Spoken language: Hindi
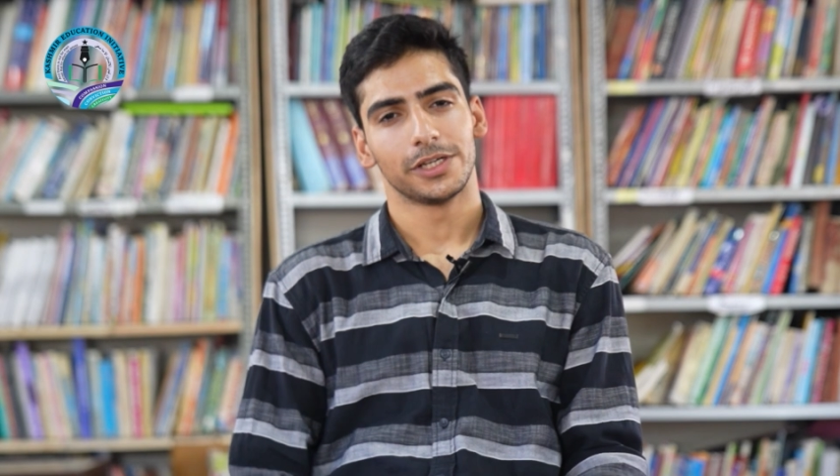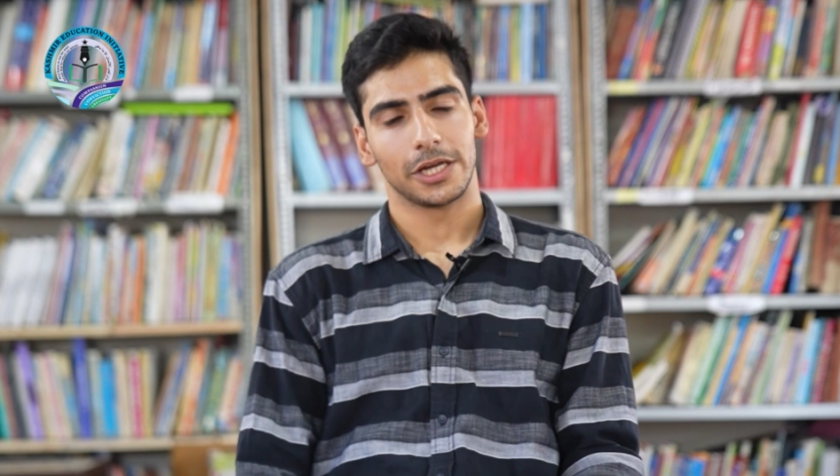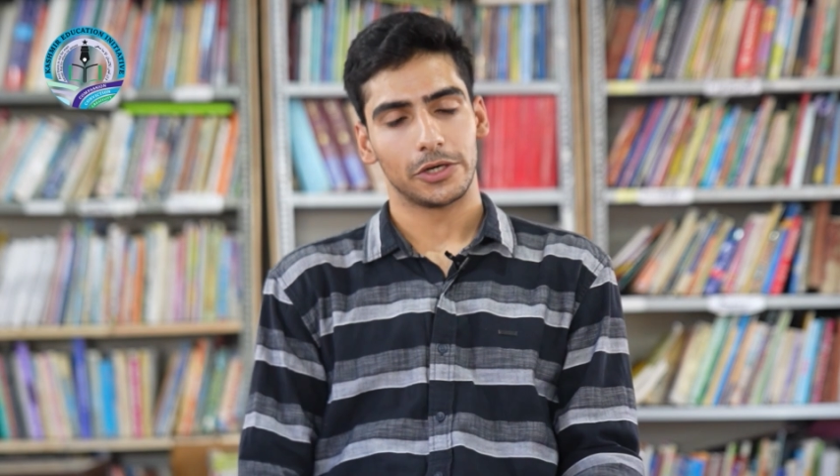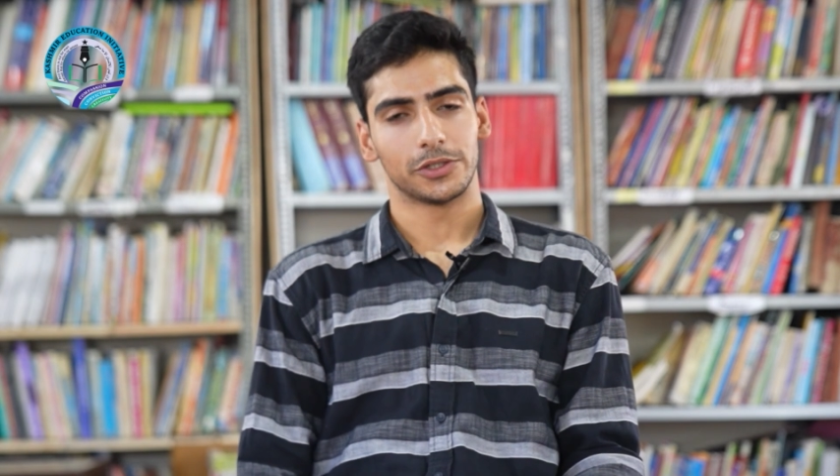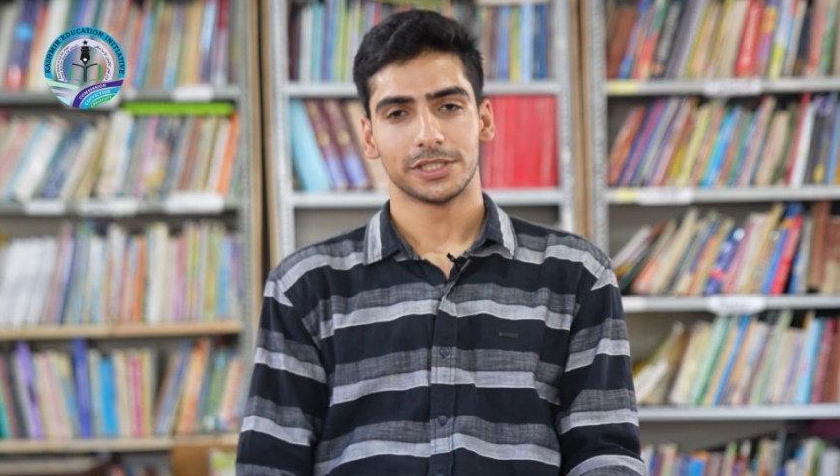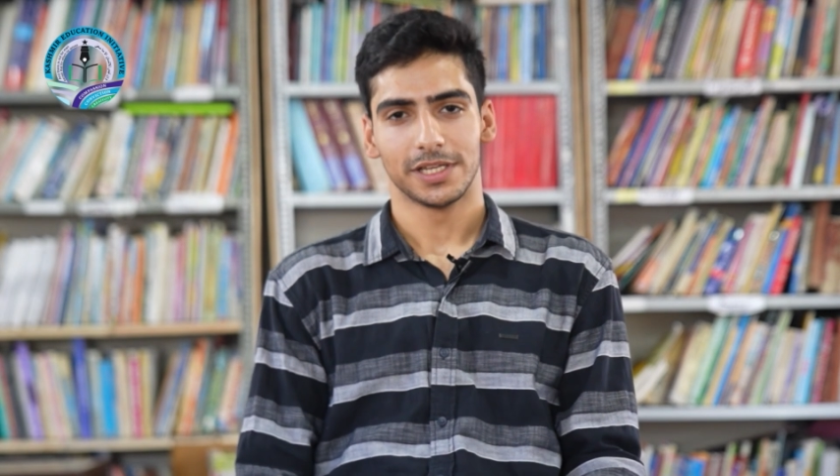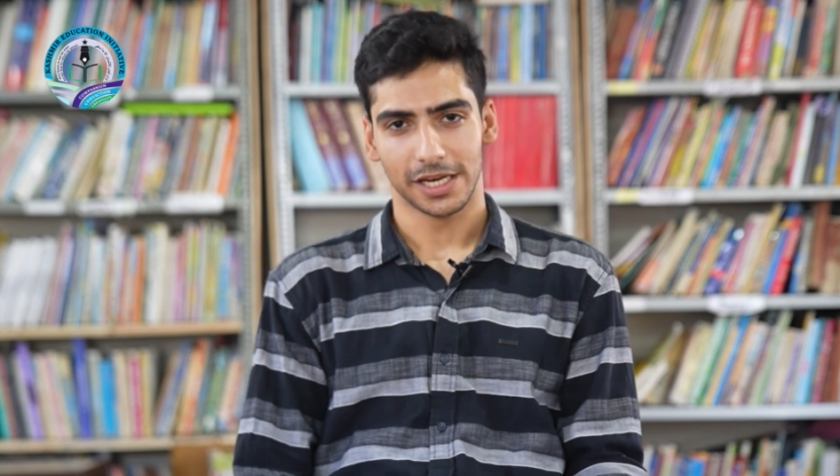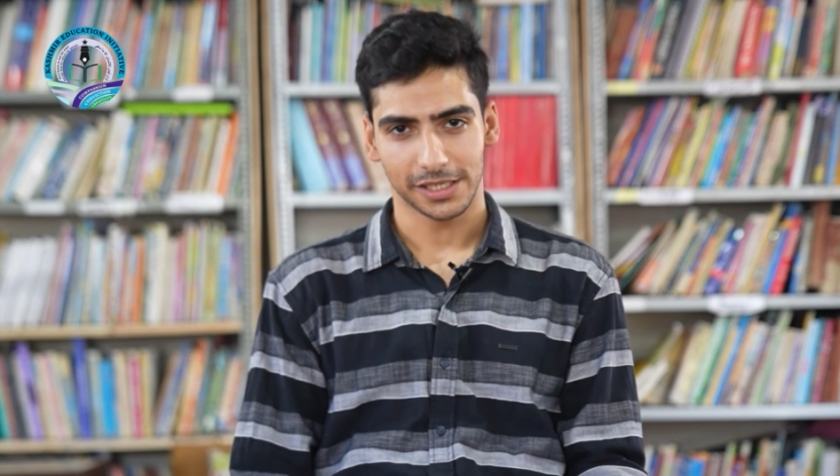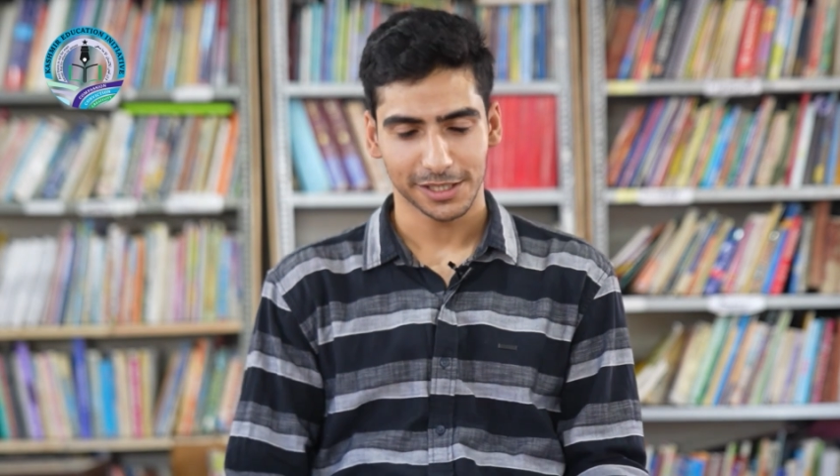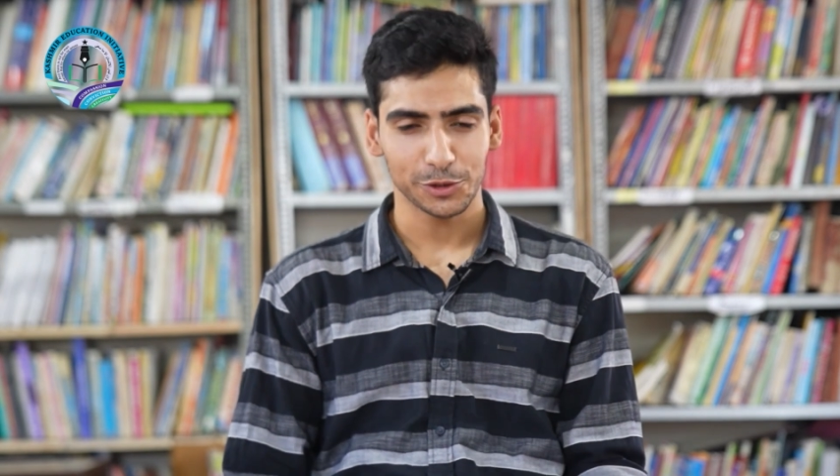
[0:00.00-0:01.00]
एंड आई गॉट
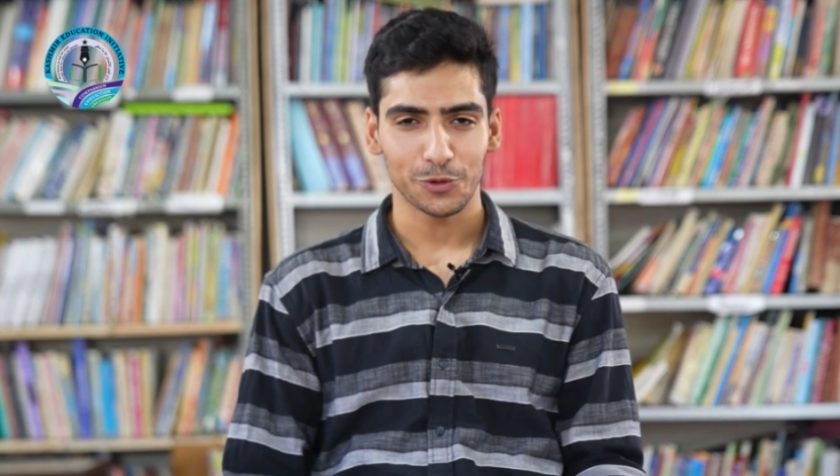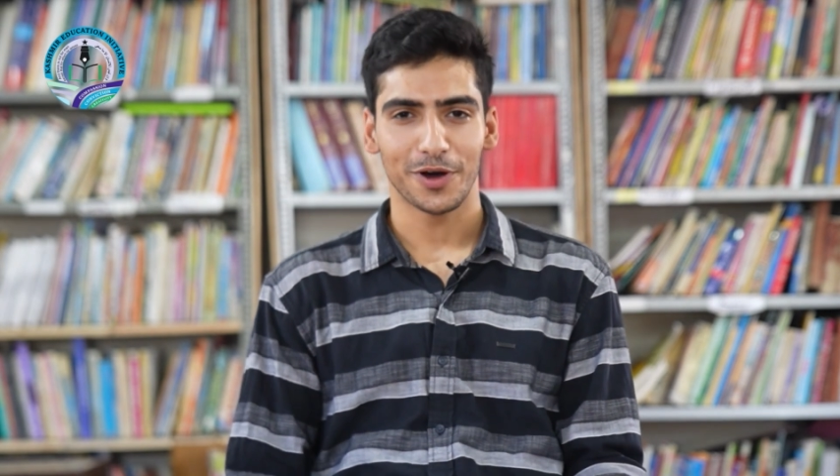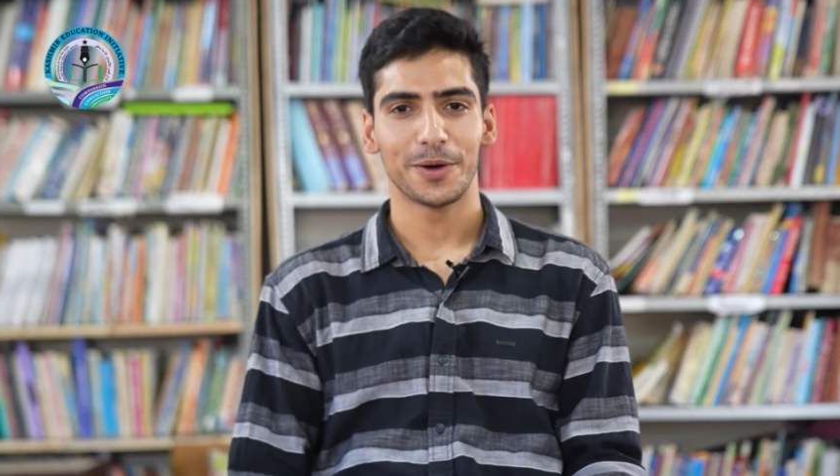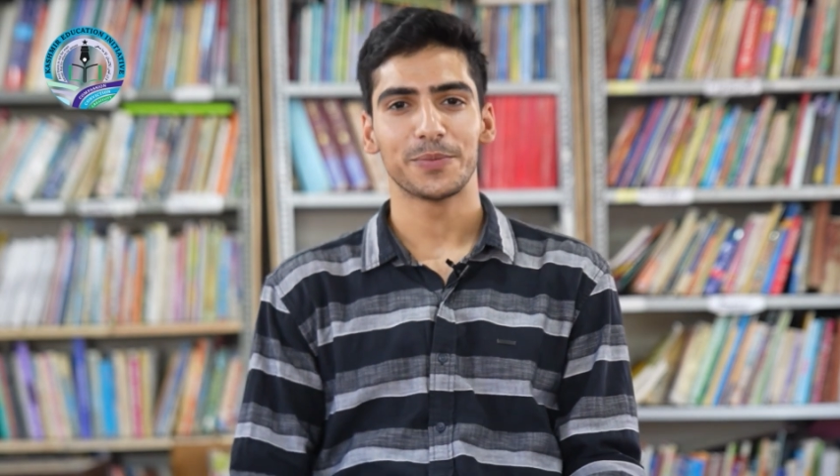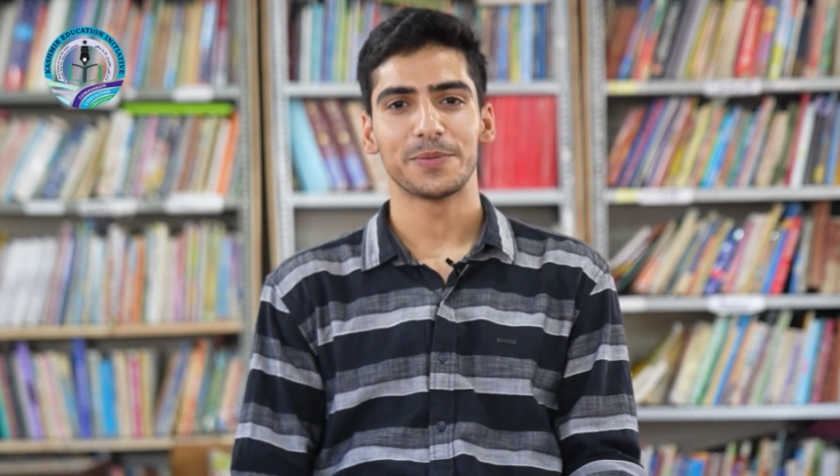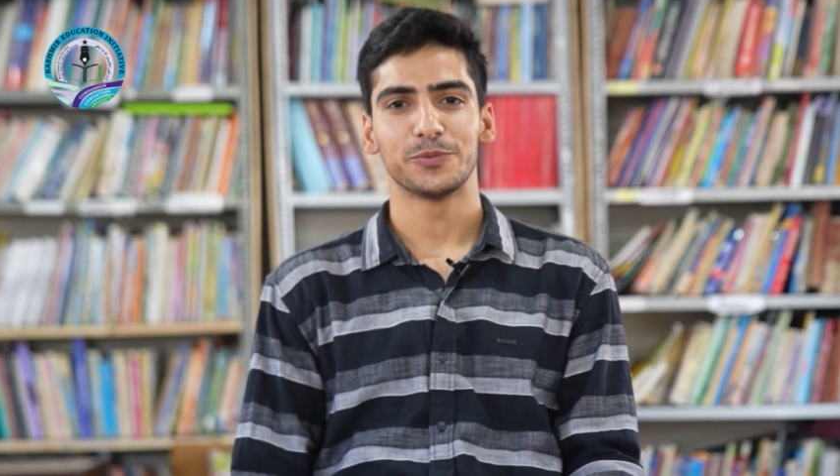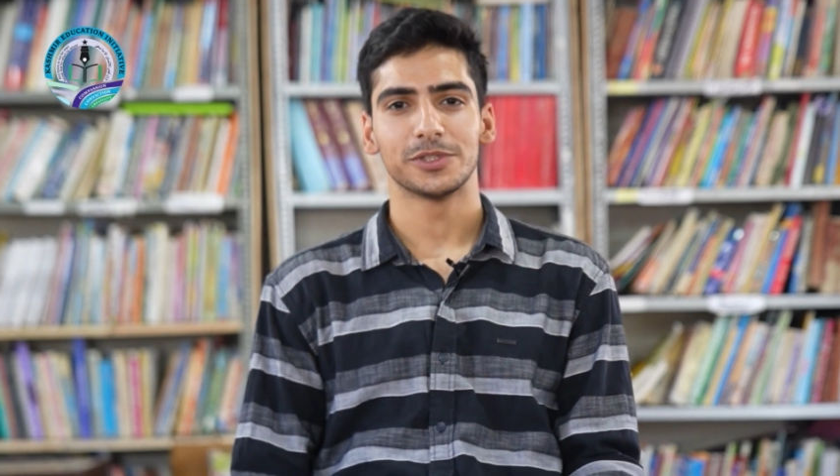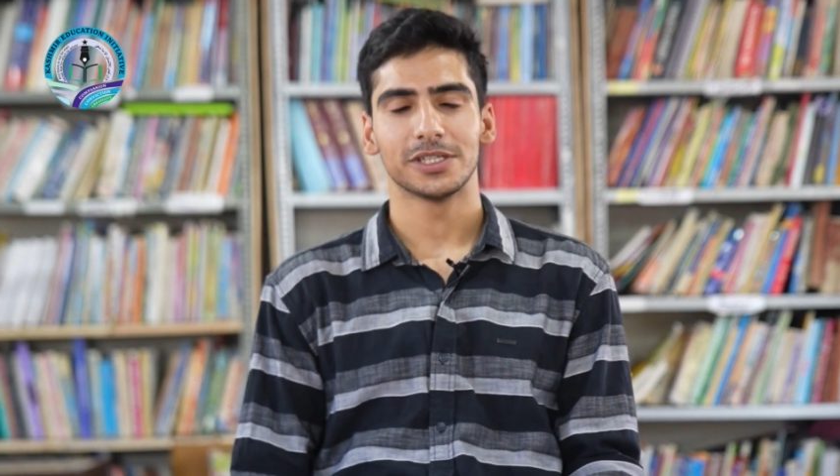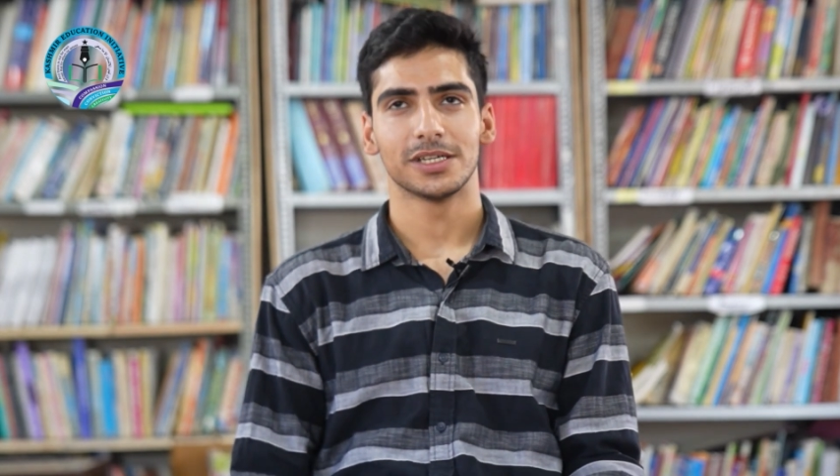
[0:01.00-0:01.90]
सेलेक्टेड तो वहाँ पर मुझे